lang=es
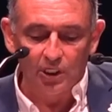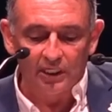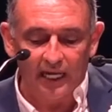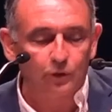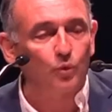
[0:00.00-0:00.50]

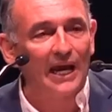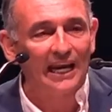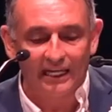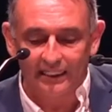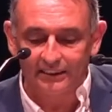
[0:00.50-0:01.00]

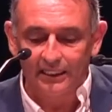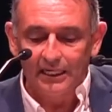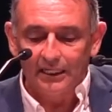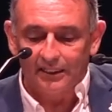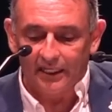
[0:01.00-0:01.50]
naturales,
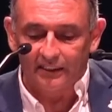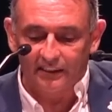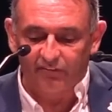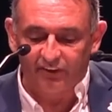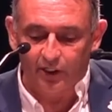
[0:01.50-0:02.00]

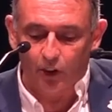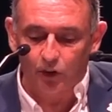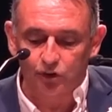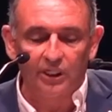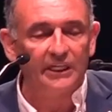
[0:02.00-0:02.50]

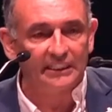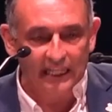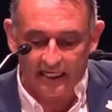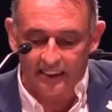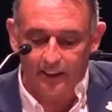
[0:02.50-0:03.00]
científicos y
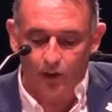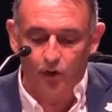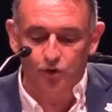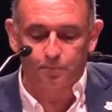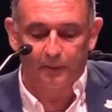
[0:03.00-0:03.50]

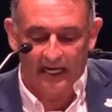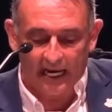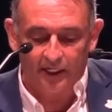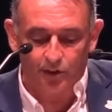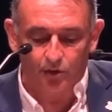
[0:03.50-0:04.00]
técnicos
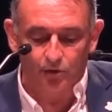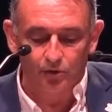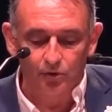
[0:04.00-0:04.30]
para ello.